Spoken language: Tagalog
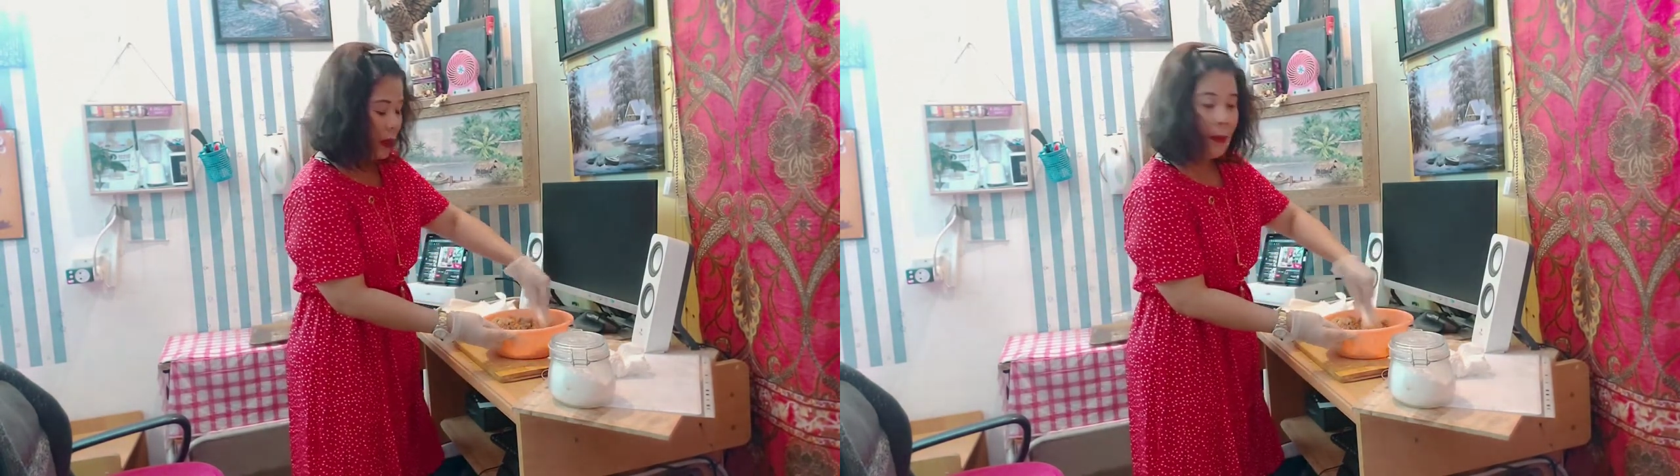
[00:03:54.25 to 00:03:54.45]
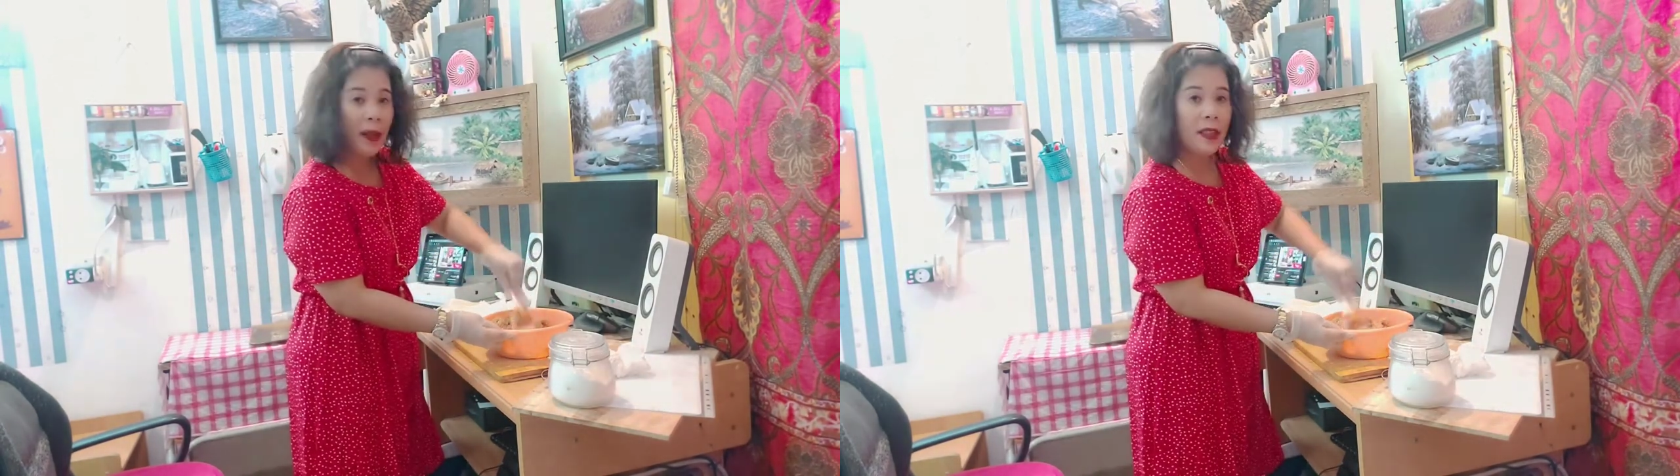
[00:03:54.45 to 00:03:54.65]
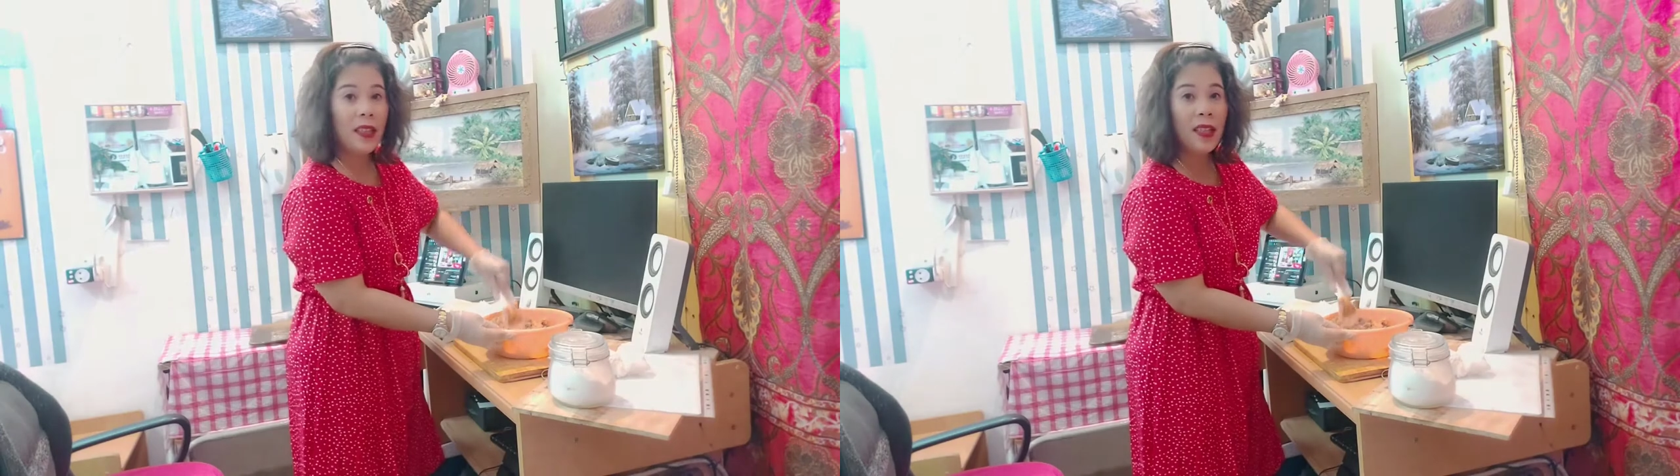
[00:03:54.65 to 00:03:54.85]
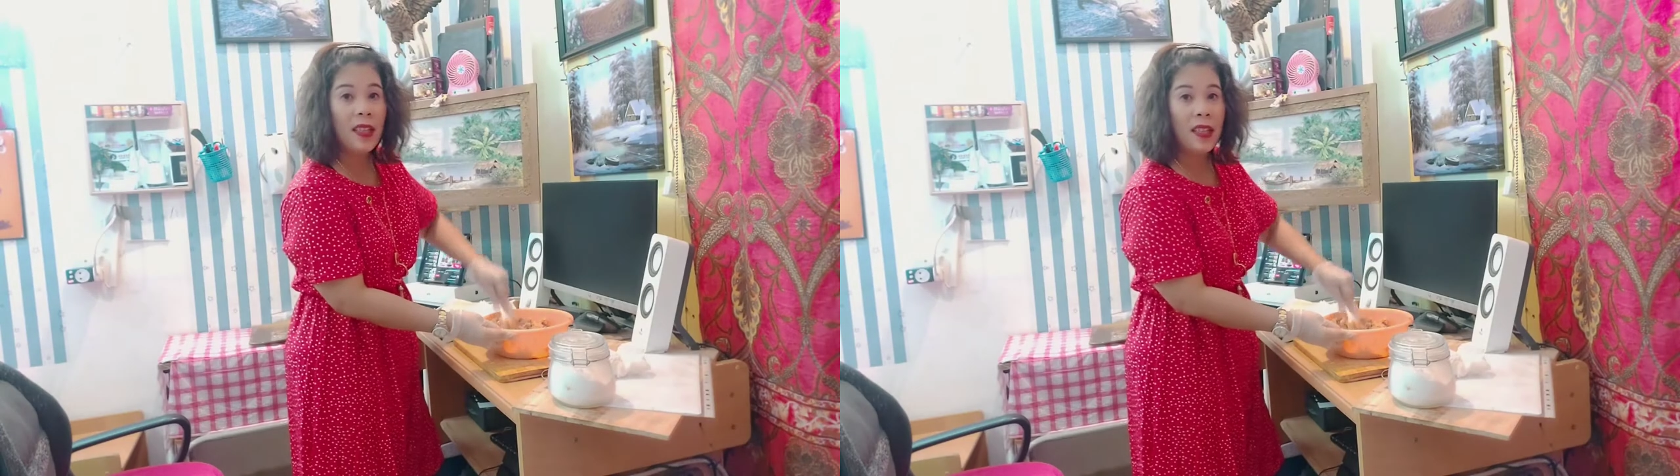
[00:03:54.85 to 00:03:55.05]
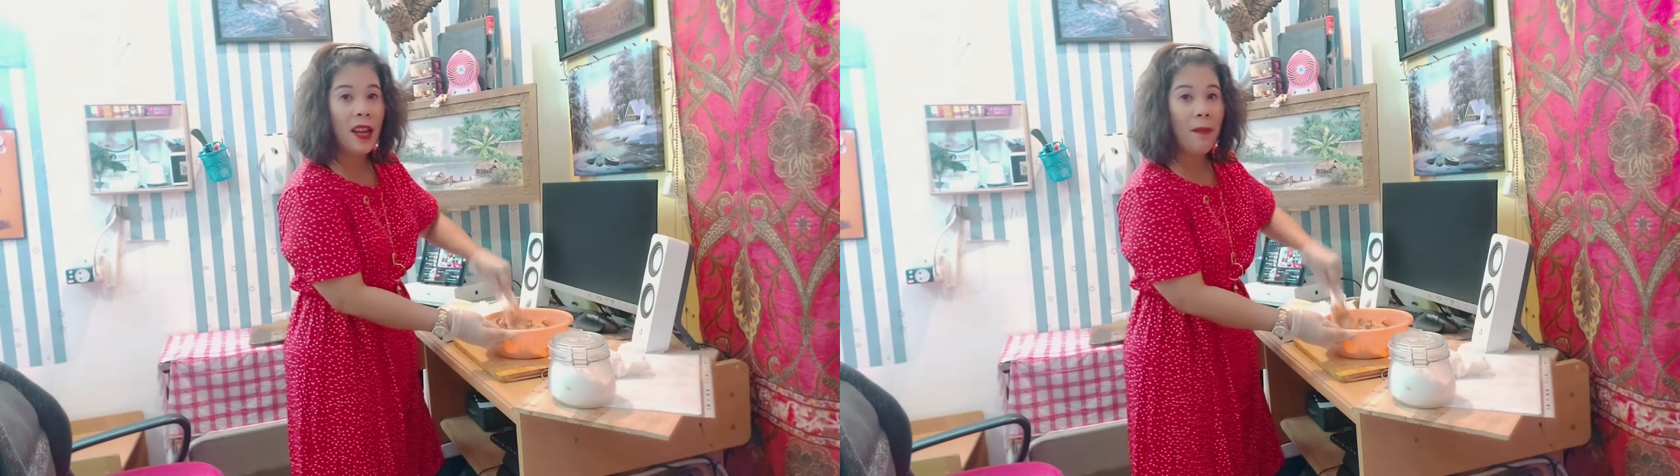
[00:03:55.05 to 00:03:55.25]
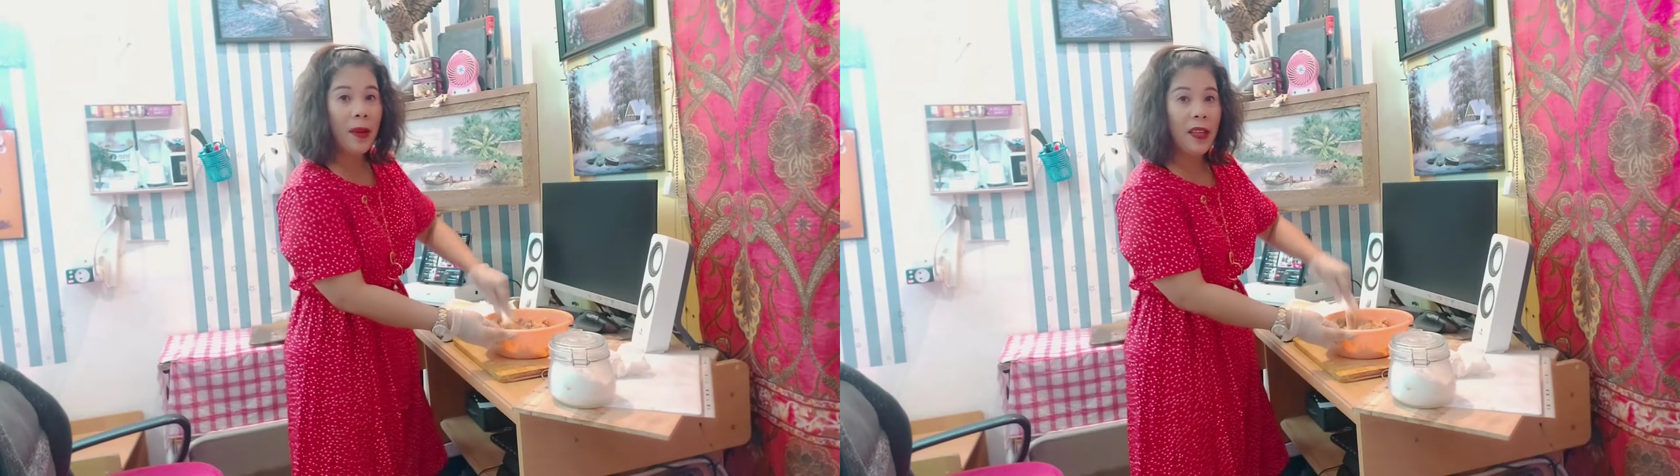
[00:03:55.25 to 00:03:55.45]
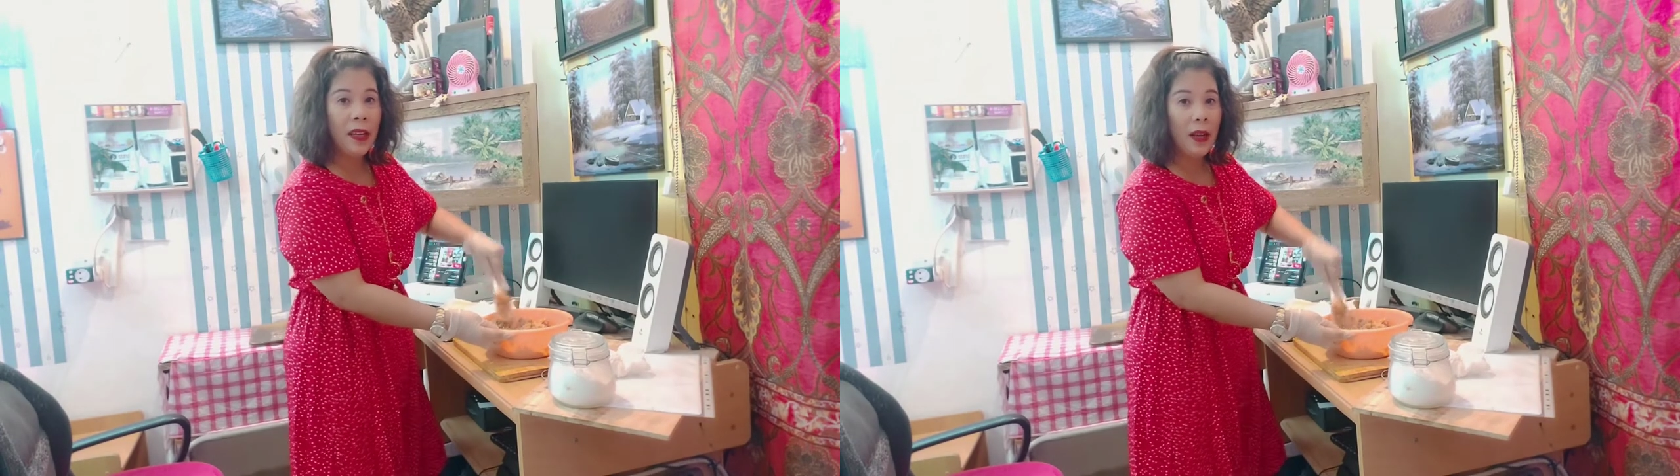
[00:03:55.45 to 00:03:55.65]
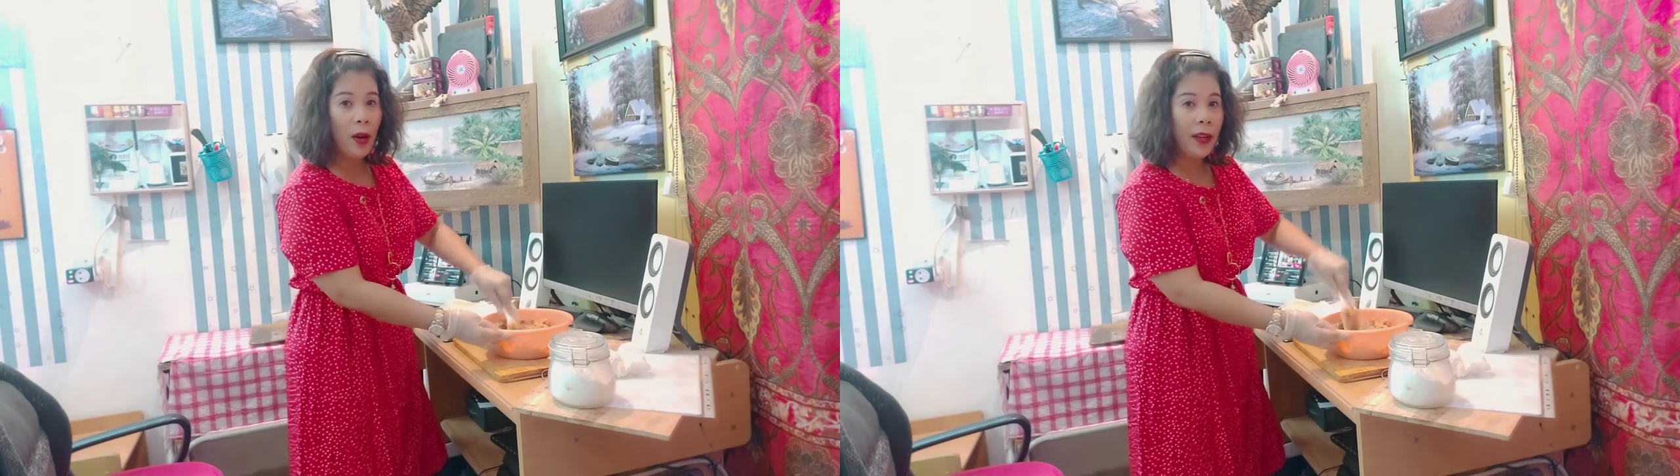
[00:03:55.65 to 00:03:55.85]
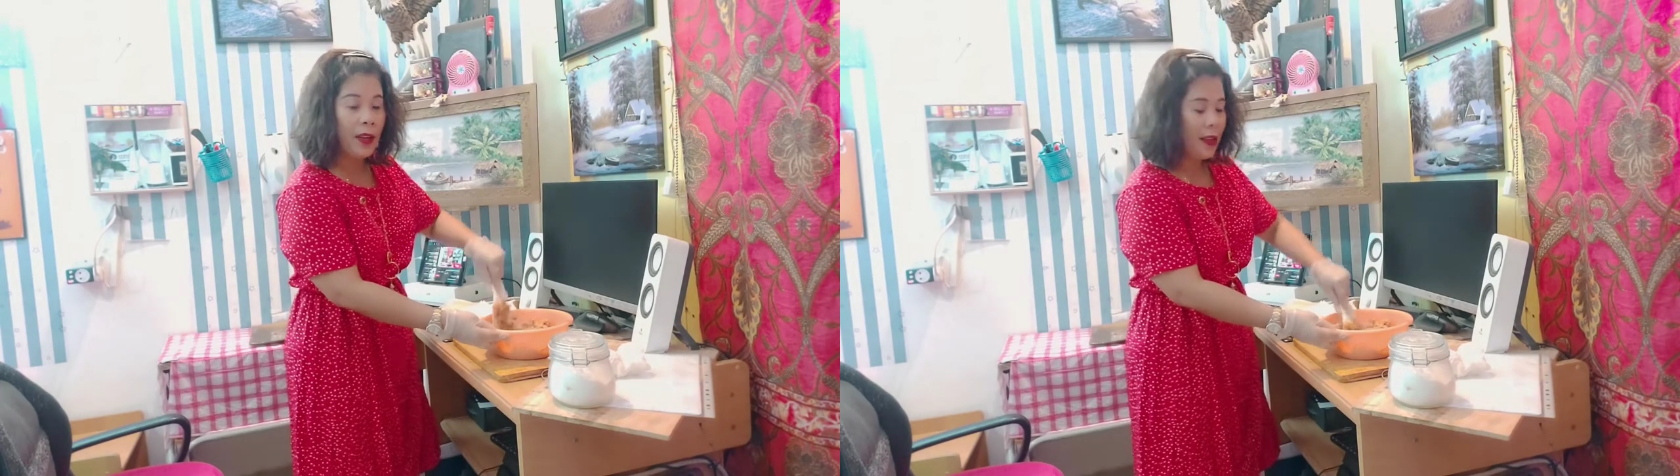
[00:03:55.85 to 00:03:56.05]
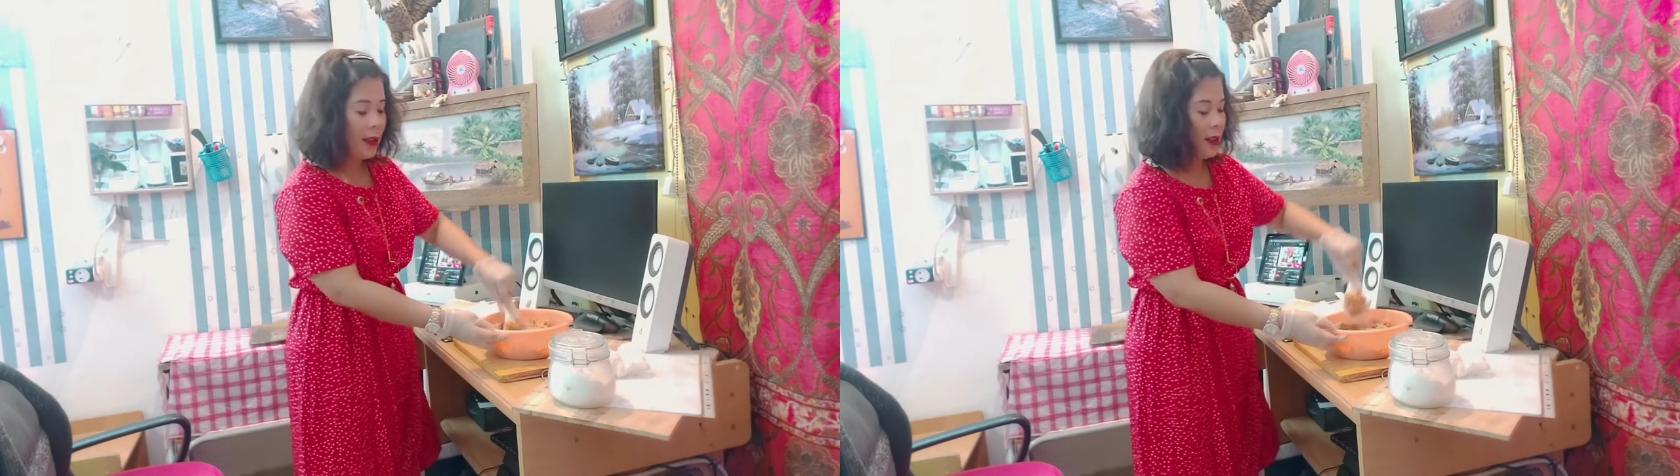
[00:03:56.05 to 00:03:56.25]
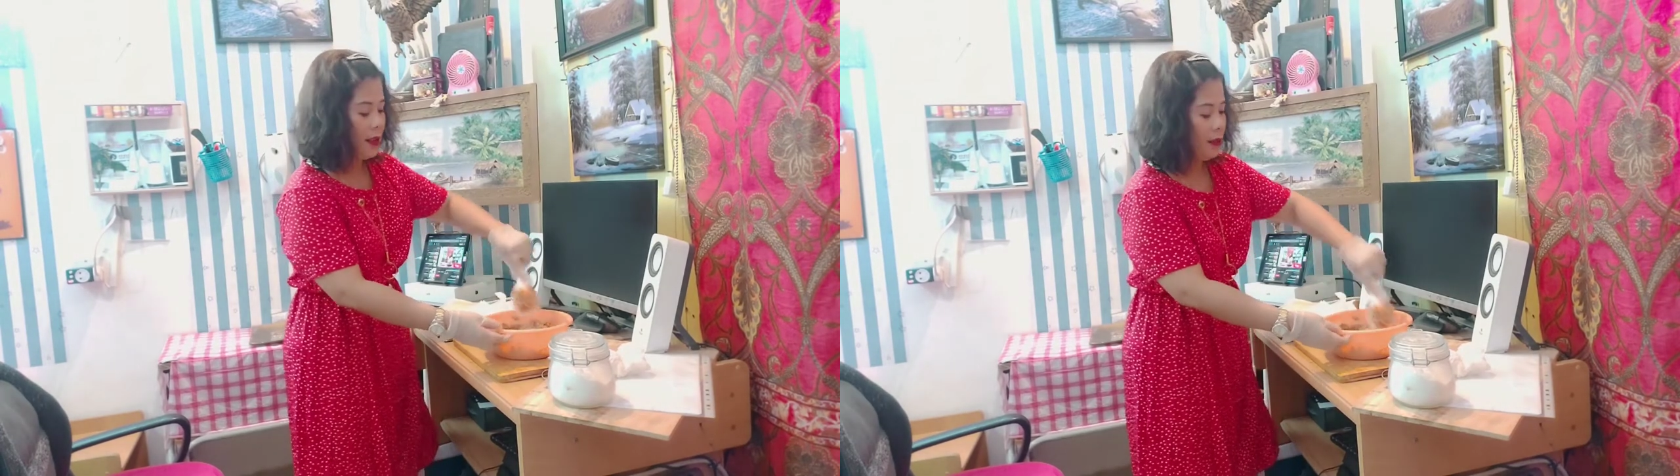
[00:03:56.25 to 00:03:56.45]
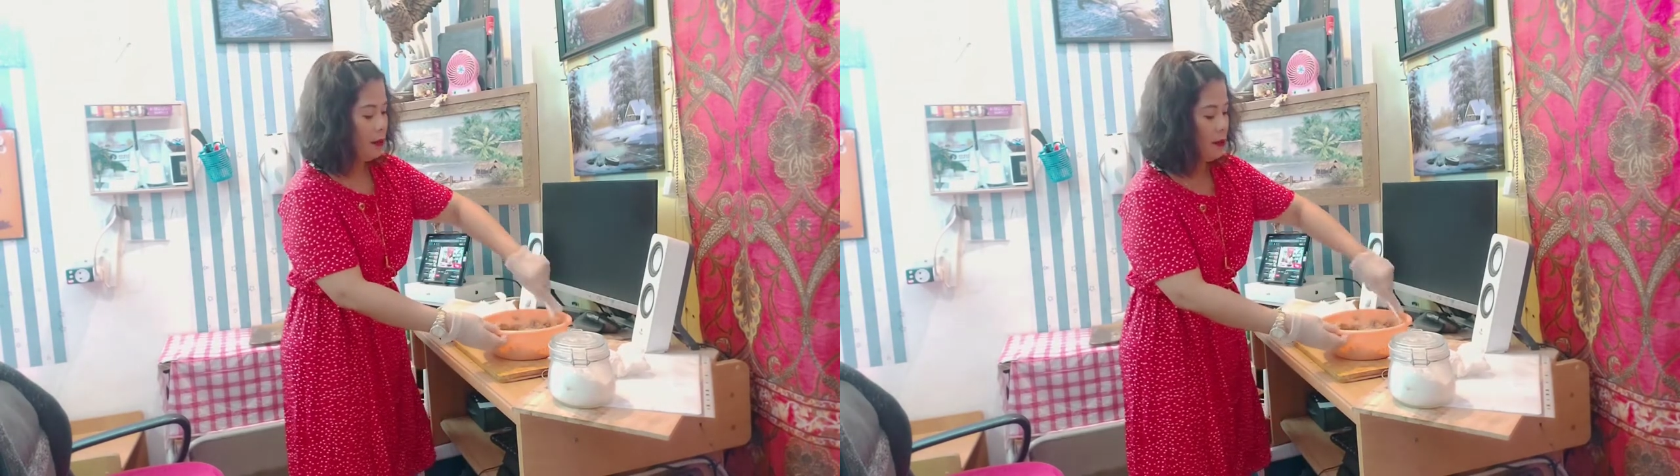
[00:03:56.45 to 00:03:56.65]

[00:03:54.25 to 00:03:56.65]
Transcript: Para magdikit sila pag ginawa na natin.